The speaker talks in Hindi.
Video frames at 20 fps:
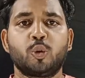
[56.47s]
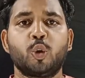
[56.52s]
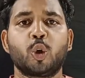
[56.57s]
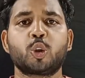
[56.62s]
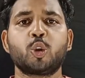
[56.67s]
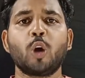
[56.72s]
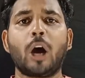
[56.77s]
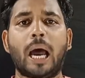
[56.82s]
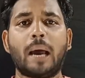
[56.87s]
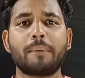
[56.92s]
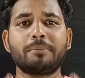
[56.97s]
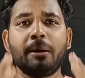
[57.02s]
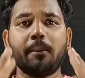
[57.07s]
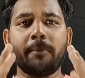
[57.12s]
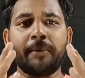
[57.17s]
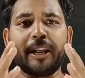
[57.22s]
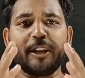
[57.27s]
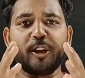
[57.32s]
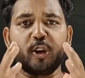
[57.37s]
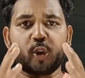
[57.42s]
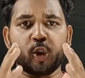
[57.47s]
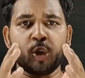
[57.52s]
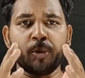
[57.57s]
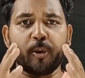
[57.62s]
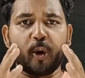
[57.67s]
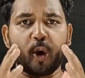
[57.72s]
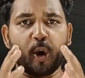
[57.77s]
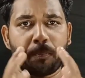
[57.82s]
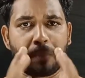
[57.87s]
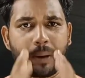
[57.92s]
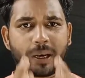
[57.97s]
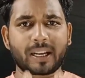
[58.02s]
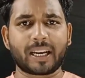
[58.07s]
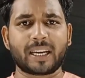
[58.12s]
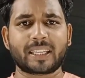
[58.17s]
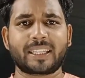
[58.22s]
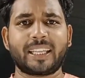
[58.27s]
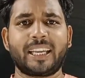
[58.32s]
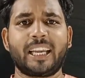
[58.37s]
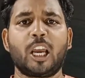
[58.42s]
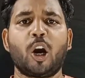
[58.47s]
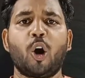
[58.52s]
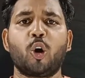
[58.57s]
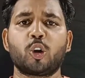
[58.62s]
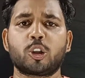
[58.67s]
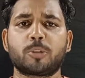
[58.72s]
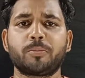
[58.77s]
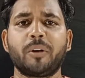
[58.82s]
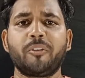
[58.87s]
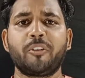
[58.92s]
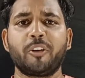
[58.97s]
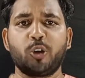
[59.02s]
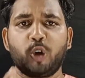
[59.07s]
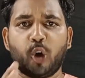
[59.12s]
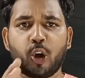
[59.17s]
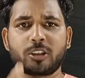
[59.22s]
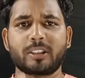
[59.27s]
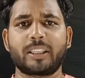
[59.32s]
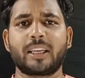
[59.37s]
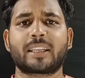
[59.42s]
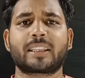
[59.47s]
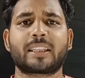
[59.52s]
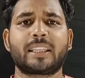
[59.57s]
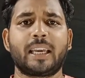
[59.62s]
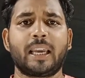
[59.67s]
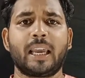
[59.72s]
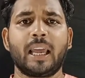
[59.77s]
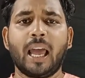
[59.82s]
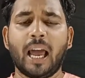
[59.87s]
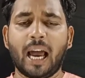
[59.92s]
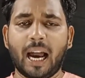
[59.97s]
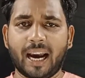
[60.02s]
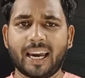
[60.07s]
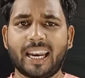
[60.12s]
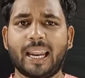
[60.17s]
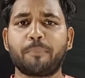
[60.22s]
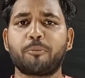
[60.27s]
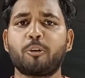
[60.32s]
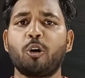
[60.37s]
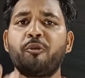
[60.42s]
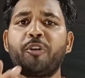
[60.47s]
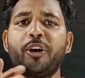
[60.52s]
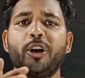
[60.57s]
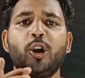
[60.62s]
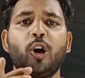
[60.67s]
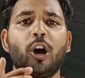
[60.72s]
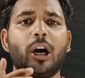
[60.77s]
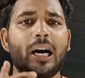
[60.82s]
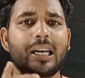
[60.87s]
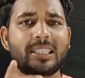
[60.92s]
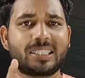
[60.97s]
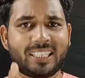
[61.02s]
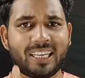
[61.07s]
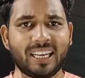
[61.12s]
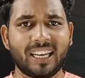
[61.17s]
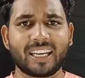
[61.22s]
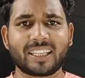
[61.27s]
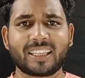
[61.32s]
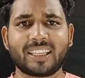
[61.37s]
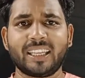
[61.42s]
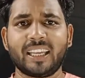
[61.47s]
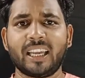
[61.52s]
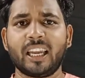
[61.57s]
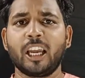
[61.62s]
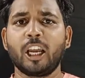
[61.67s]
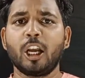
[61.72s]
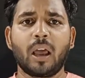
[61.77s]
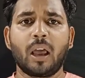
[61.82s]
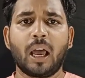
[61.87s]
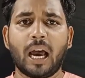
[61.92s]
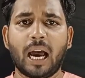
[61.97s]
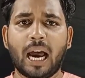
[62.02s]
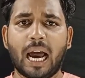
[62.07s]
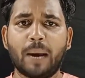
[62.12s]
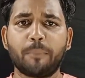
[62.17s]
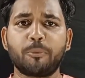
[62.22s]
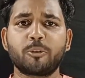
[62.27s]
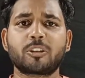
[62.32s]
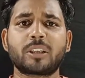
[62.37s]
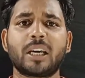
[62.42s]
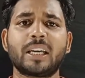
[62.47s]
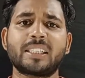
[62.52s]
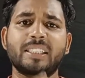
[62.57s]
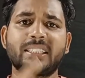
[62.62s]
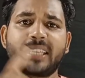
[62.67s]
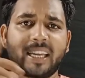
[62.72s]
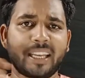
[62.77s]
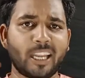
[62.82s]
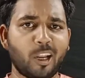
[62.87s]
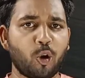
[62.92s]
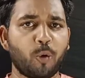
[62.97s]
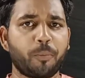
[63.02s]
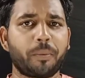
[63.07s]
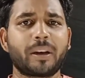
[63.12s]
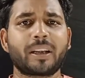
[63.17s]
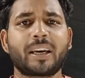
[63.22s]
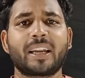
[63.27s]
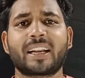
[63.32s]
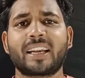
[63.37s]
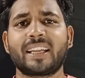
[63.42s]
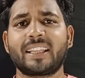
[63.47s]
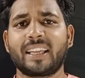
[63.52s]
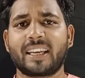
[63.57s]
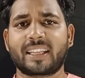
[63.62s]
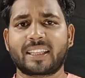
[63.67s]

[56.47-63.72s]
दोस्तों आप जब अपना यूट्यूब ओपन करते हैं और उसमें वीडियोस देखते हैं अगर आपको वीडियो अच्छी लगती है तो आप उसका चैनल ओपन करके